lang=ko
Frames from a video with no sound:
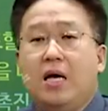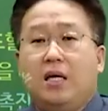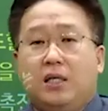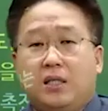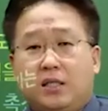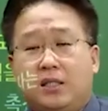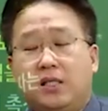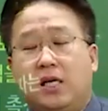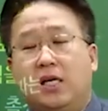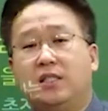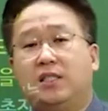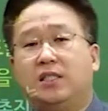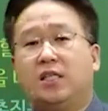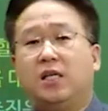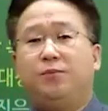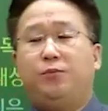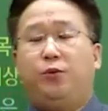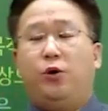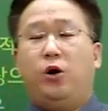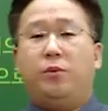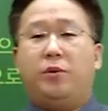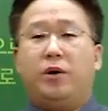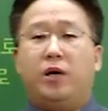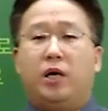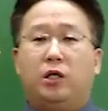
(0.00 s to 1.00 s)
지난 시간
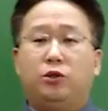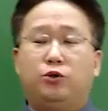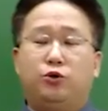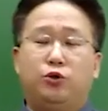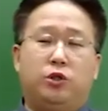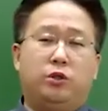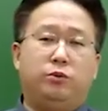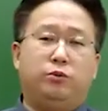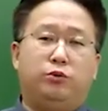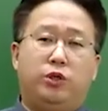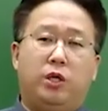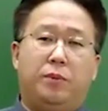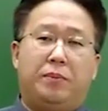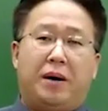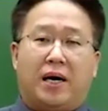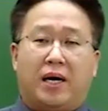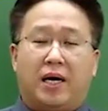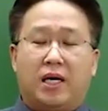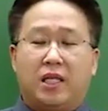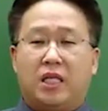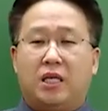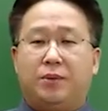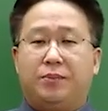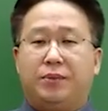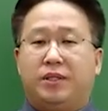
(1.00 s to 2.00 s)
포함해가지고 지금 우리
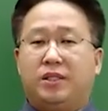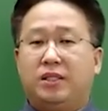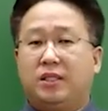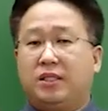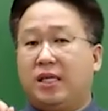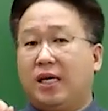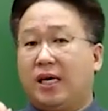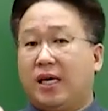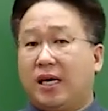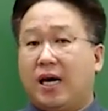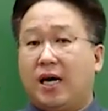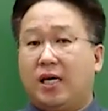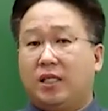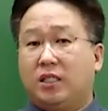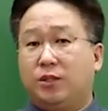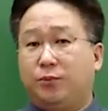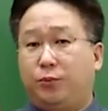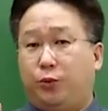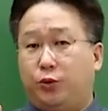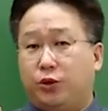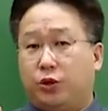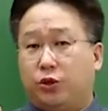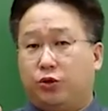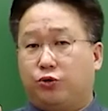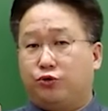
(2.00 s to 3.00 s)
마케팅 믹스 세 가지
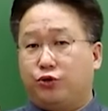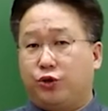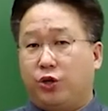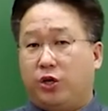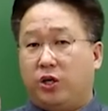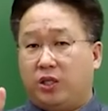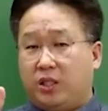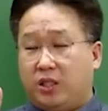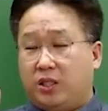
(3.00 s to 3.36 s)
보셨고요.